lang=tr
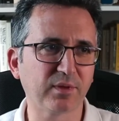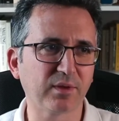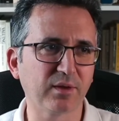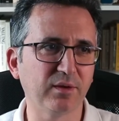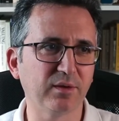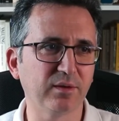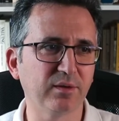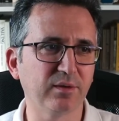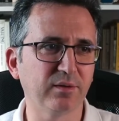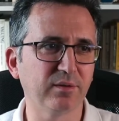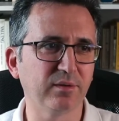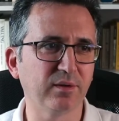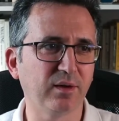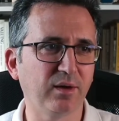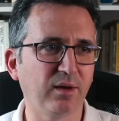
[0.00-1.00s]
E,
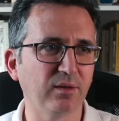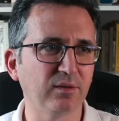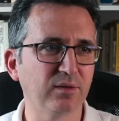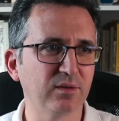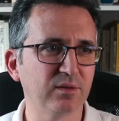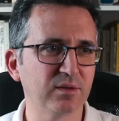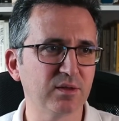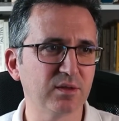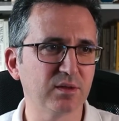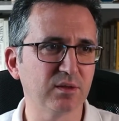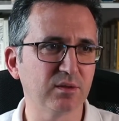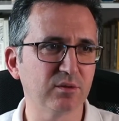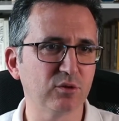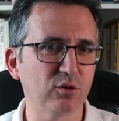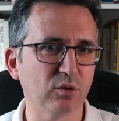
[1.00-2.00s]
altın
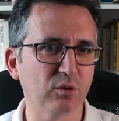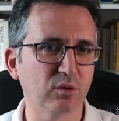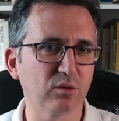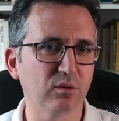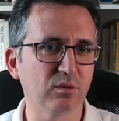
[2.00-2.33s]
sizin çok